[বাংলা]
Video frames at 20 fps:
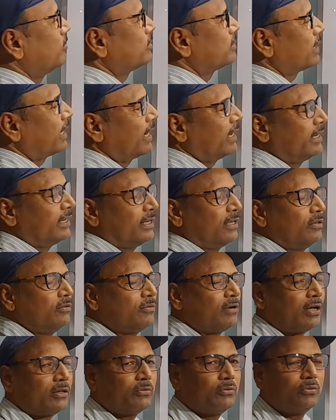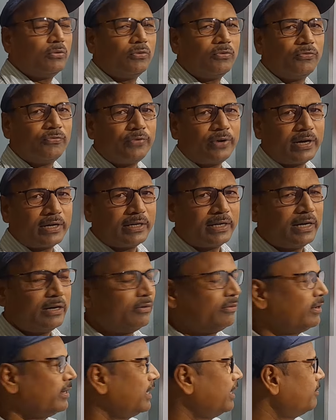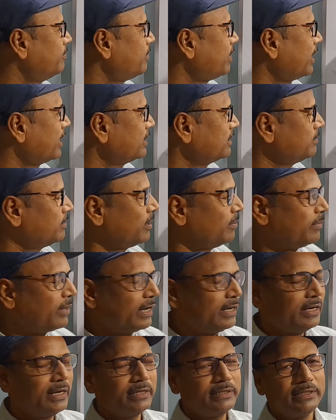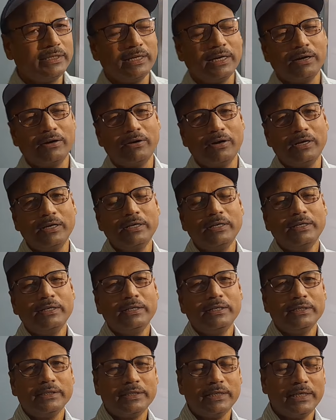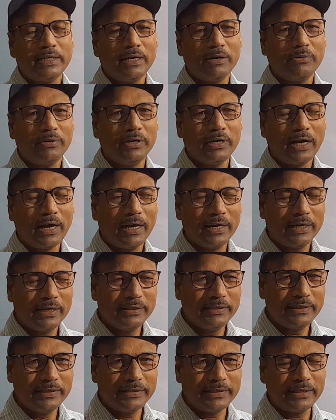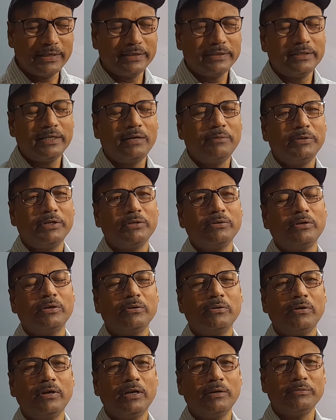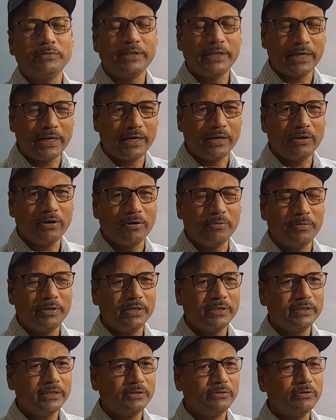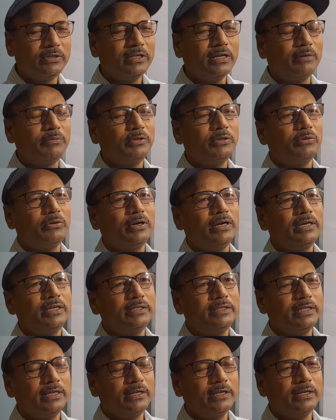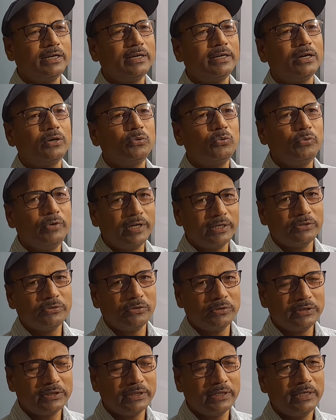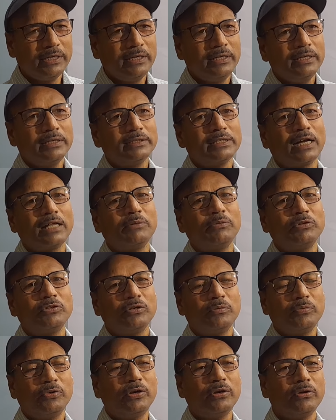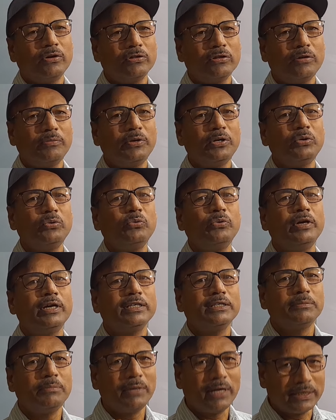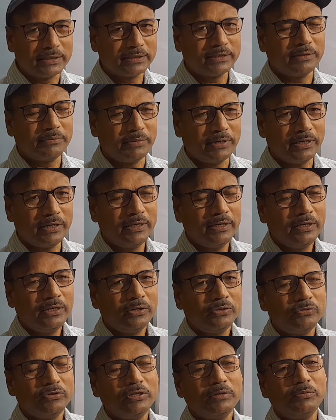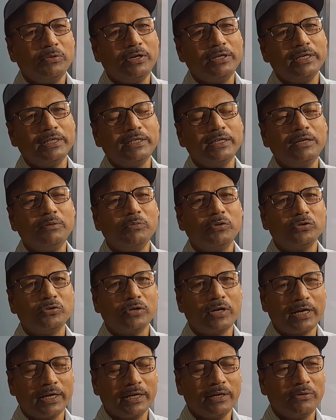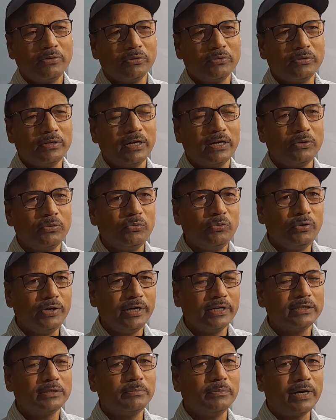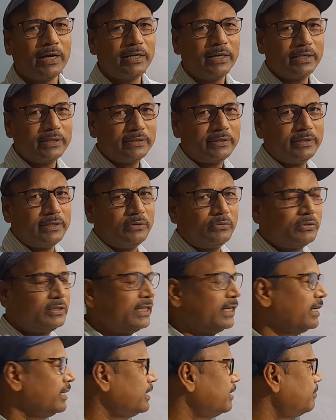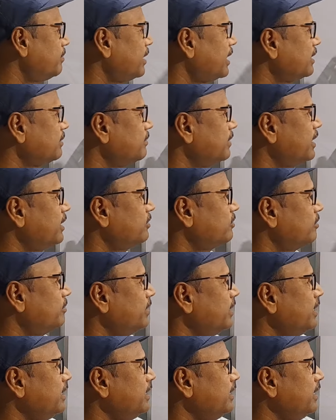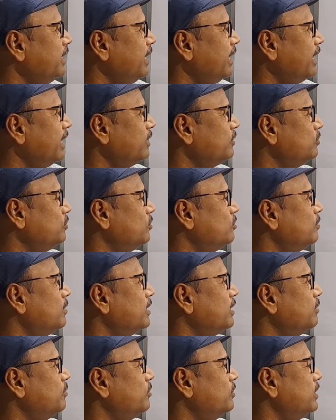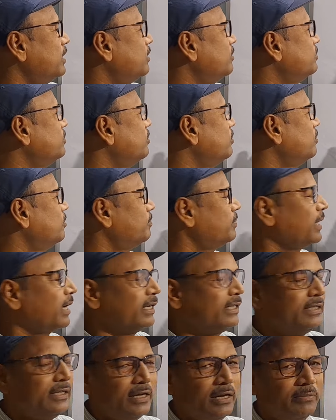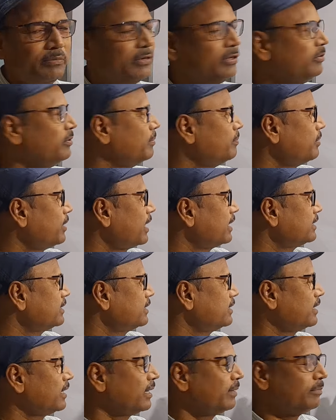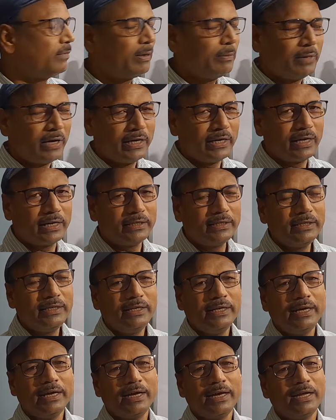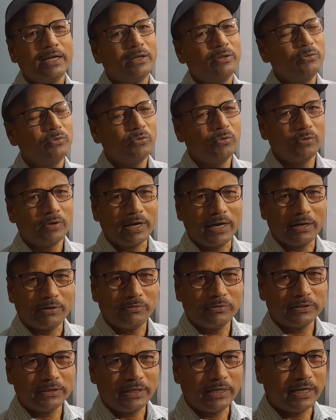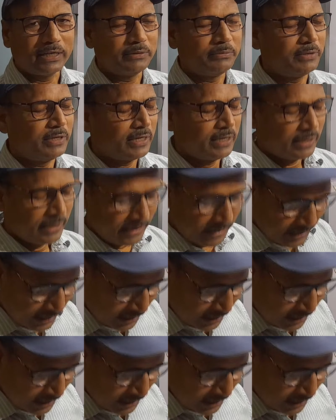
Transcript: কিন্তু সাইন কিন্তু আদৌ কোনো ফ্যাক্টর নয় এই প্লাস বা মাইনাস যেটা হয় সেটা ওই আগের যে ট্র্যাডিশনাল মেথডে করলাম সেখানে হবে যে যদি আমি ধরে নিই যে এটা টু এক্স হচ্ছে সাত বছর পরে কথা হবে টু এক্স প্লাস সেভেন যদি বলি যে তিন বছর আগে কত না টু এক্স মাইনাস থ্রি তো সেক্ষেত্রে প্লাস মাইনাস হবে এখানে শুধু তোমাদের বোঝানোর জন্য প্লাস দিলাম কিন্তু প্লাস বা মাইনাস এখানে কিন্তু কোনো ক্যালকুলেশানে আসবে না